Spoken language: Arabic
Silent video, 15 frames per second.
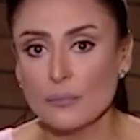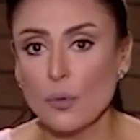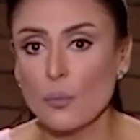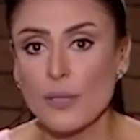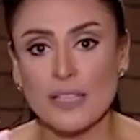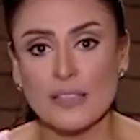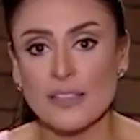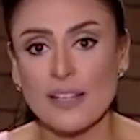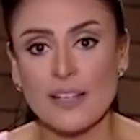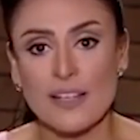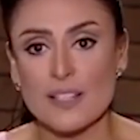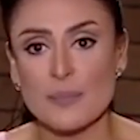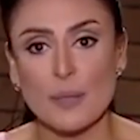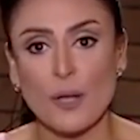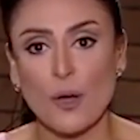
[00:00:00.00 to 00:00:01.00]
ممكن
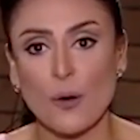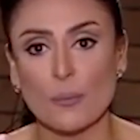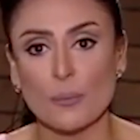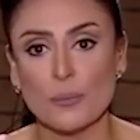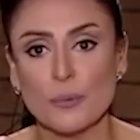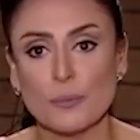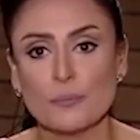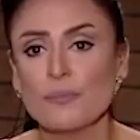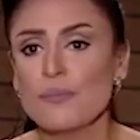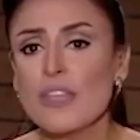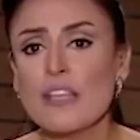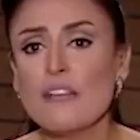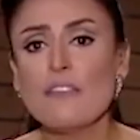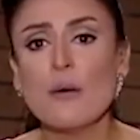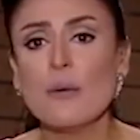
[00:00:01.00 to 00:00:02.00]
تخلص بالحب
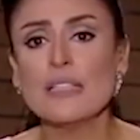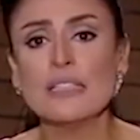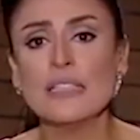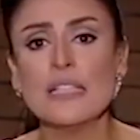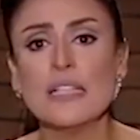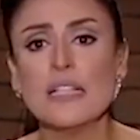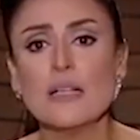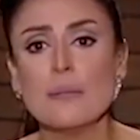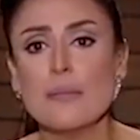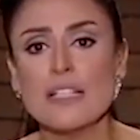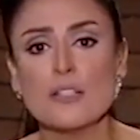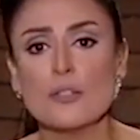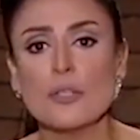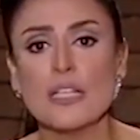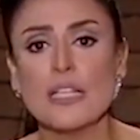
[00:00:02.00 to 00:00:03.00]
فواتير
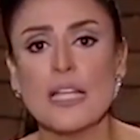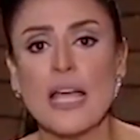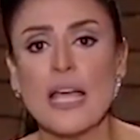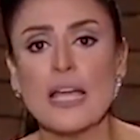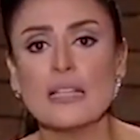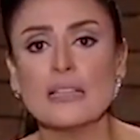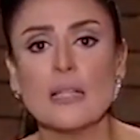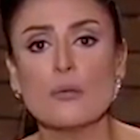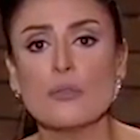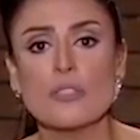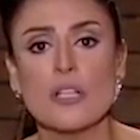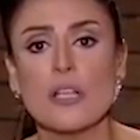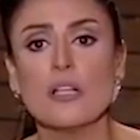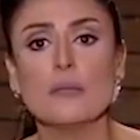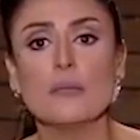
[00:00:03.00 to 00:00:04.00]
مديونيات
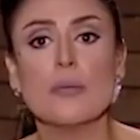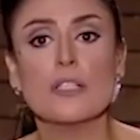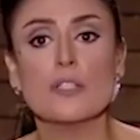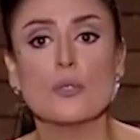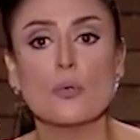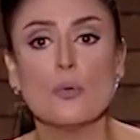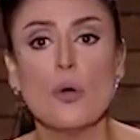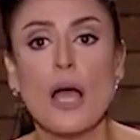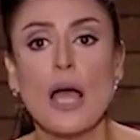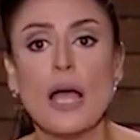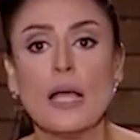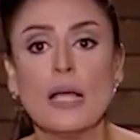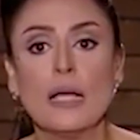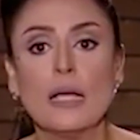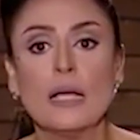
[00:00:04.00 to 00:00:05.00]
توصيلات مسروقة